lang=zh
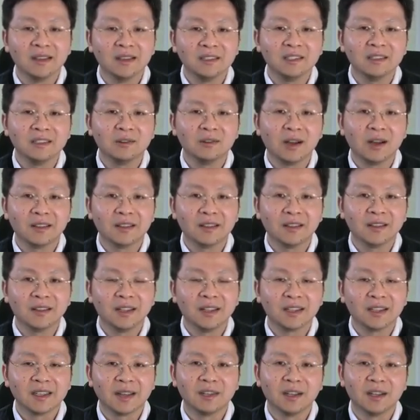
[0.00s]
尽管呢，
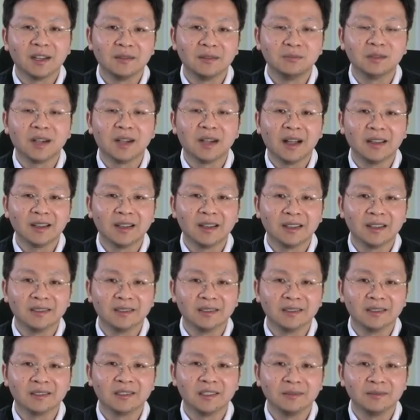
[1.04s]
他们不敢很
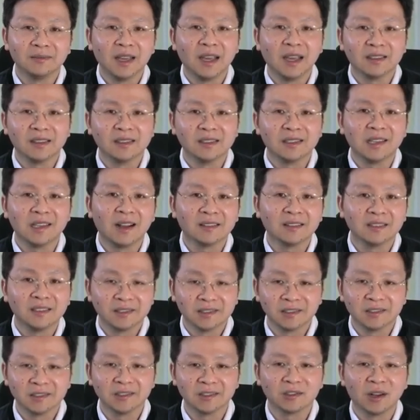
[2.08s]
正面、很强的
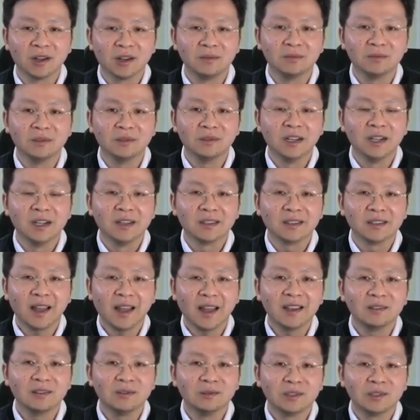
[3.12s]
支持川普，
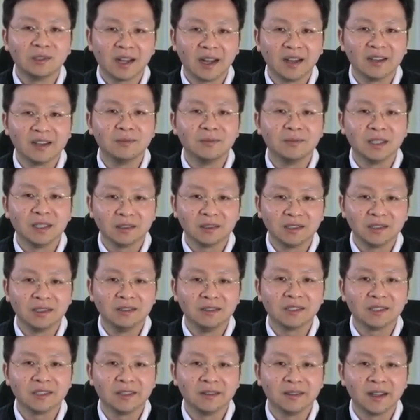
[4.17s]
态度上还是比较
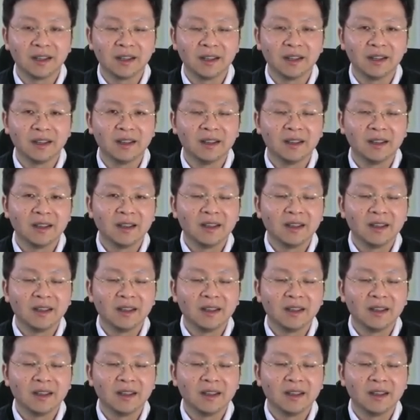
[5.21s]
谨慎的。